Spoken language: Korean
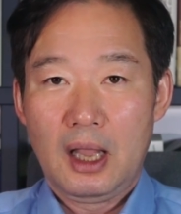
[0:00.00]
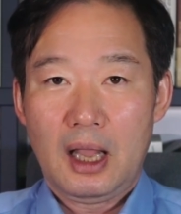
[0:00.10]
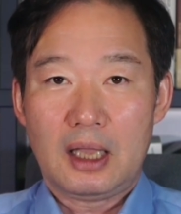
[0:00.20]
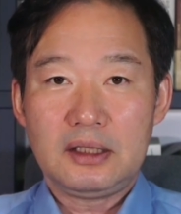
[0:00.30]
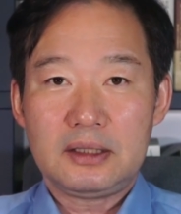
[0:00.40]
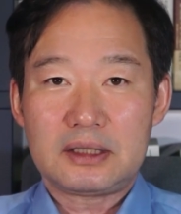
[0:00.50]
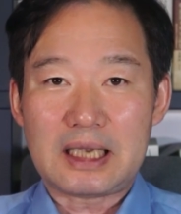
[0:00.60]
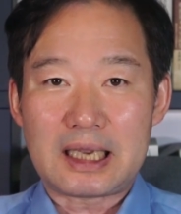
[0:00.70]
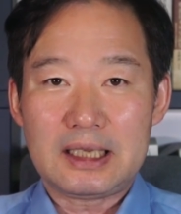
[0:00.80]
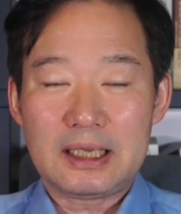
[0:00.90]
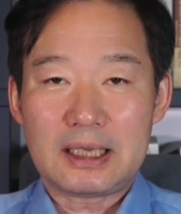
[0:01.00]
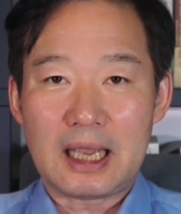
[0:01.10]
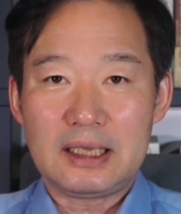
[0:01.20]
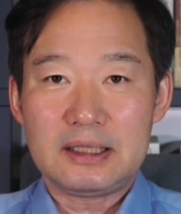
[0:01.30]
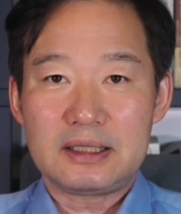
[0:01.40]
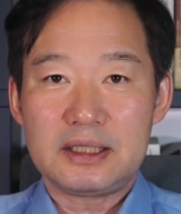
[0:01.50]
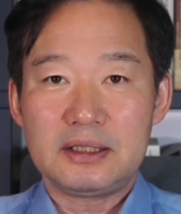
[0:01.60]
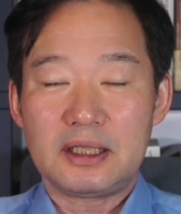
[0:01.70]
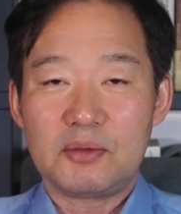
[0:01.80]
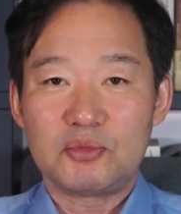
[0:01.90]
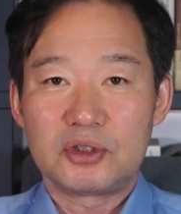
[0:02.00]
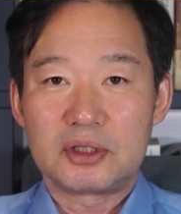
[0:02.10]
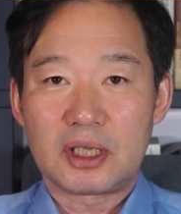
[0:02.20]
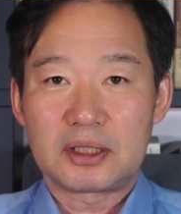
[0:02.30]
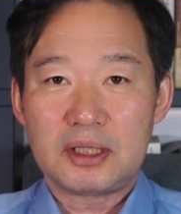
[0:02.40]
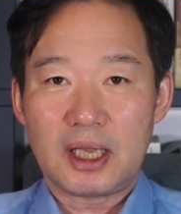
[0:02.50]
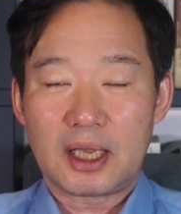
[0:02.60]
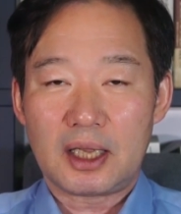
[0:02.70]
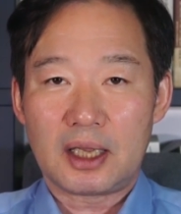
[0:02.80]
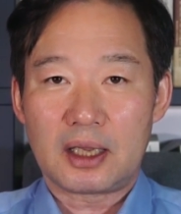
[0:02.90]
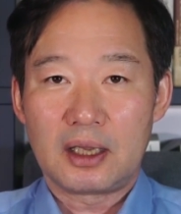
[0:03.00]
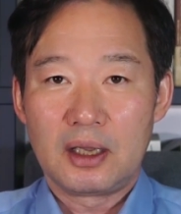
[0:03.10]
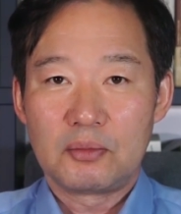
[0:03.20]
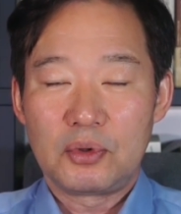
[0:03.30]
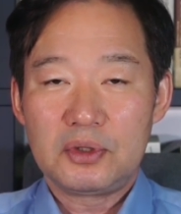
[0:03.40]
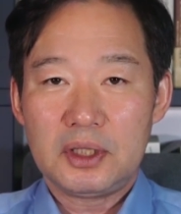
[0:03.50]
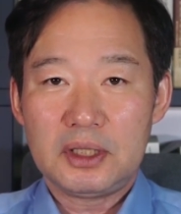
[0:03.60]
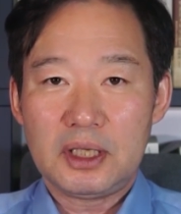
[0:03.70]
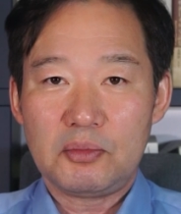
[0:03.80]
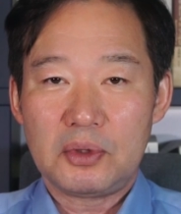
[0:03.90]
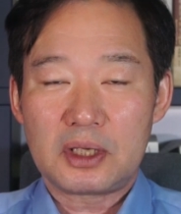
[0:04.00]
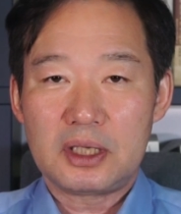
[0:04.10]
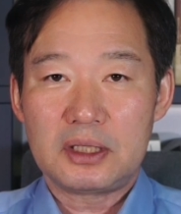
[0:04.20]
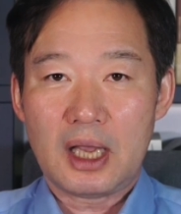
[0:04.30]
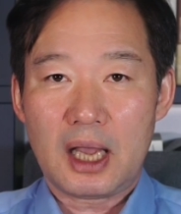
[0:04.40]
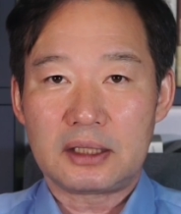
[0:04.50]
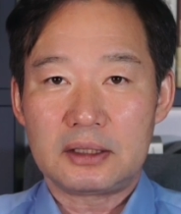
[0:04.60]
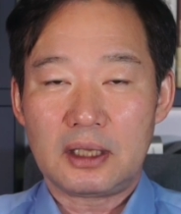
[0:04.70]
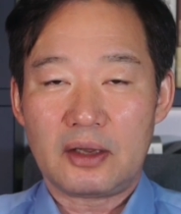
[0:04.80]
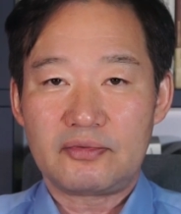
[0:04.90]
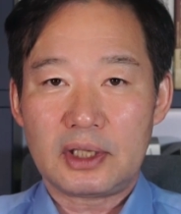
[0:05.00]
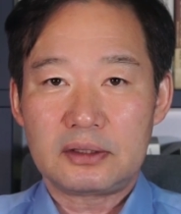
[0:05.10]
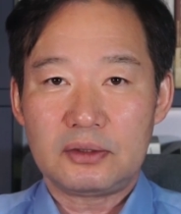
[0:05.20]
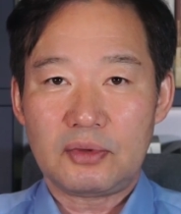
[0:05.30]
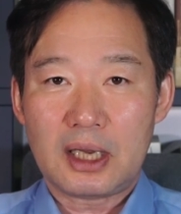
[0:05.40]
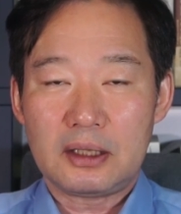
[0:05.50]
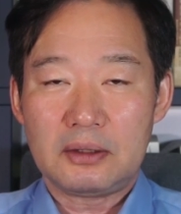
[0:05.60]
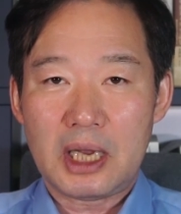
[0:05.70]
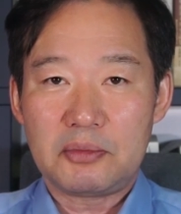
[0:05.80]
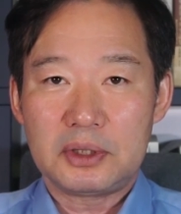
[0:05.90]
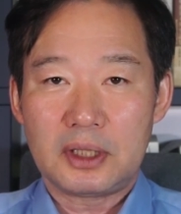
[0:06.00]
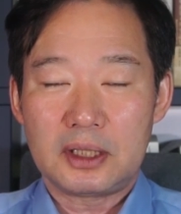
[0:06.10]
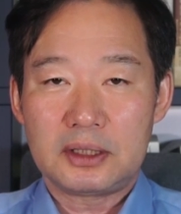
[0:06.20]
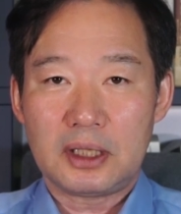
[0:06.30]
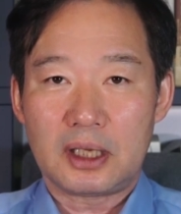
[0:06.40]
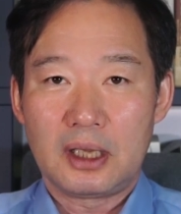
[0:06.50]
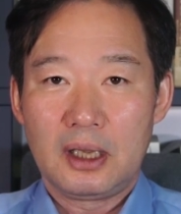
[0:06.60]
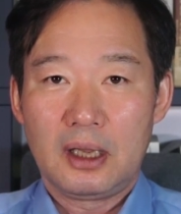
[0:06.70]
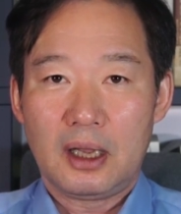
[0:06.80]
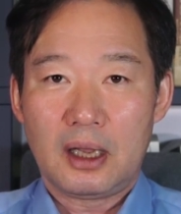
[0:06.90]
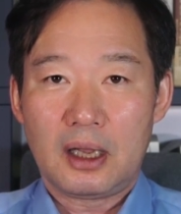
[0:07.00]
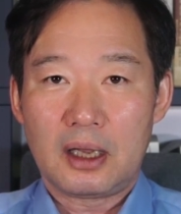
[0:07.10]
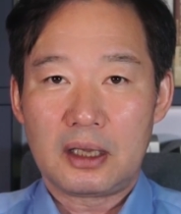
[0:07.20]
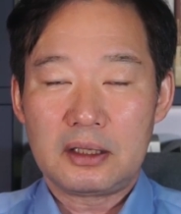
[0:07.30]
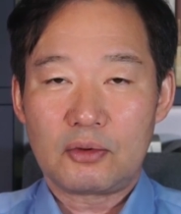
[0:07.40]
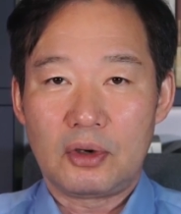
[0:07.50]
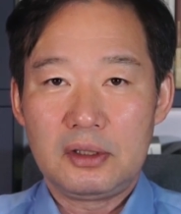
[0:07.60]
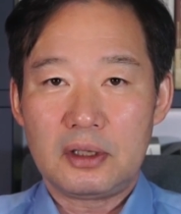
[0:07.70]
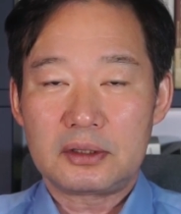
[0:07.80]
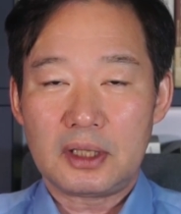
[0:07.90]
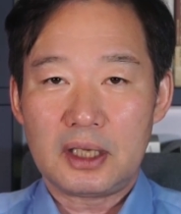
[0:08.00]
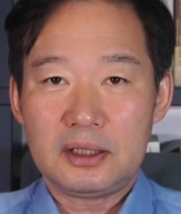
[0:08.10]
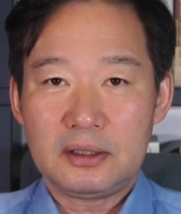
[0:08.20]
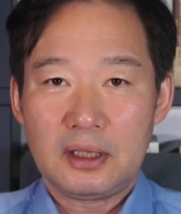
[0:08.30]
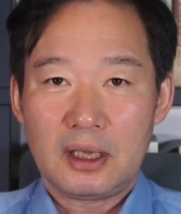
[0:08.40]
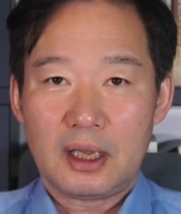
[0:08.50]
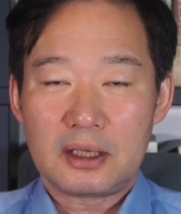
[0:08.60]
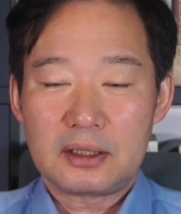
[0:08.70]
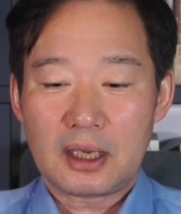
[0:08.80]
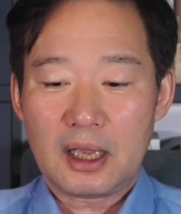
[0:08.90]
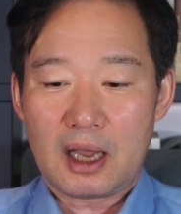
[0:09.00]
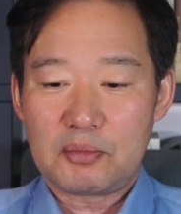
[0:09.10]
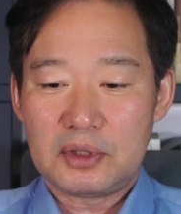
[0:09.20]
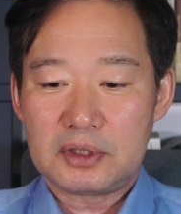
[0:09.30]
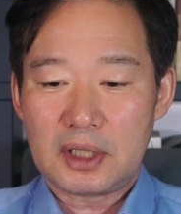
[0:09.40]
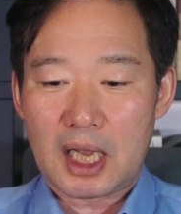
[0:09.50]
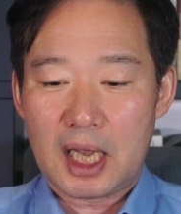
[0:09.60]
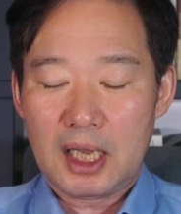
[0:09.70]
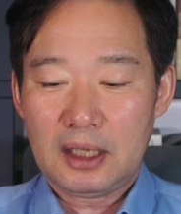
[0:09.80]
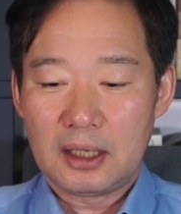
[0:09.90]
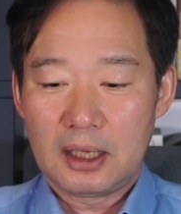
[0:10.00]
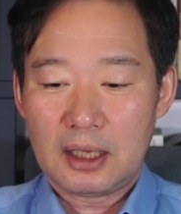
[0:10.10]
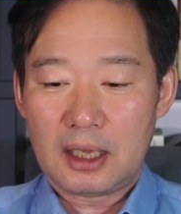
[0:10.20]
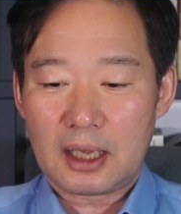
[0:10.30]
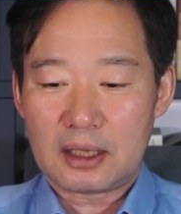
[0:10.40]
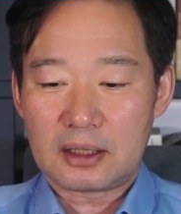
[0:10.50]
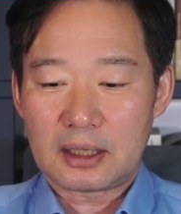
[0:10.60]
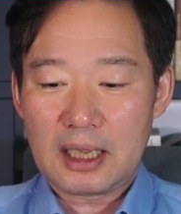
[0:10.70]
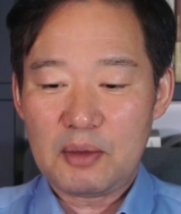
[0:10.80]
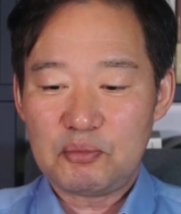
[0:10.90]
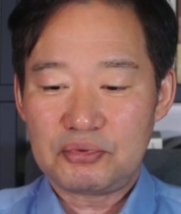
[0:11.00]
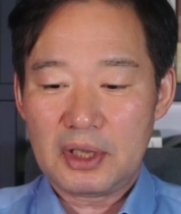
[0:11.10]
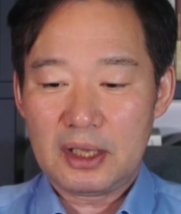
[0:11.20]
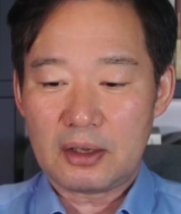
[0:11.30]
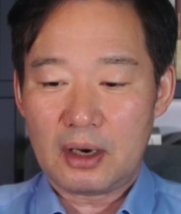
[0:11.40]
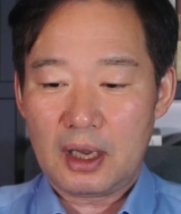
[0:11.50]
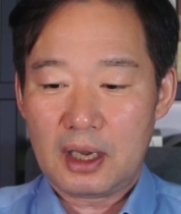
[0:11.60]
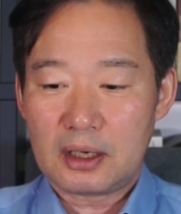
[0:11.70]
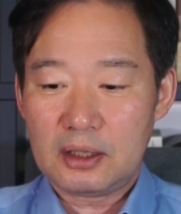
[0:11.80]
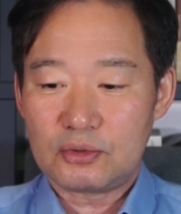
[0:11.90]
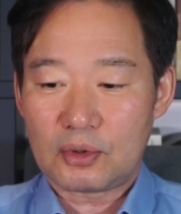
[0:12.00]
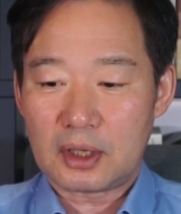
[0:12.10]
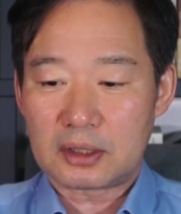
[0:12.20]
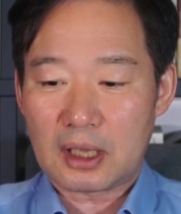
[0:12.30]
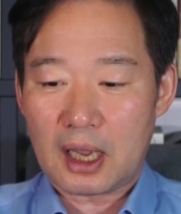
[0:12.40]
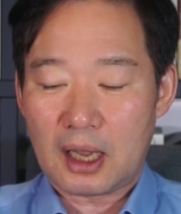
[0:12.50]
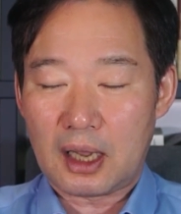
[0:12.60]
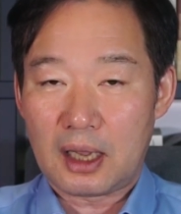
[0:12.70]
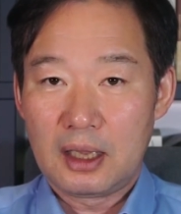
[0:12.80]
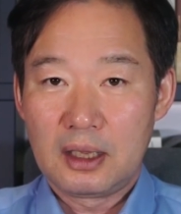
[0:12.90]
아니 자기 개인 신상 문제인데 본인이 뭐 기다 아니다 팩트 확인을 하면 되지 어, 이 권력자인 에, 자기 아버지나 에, 캠프에 연락하는 게 좋겠다.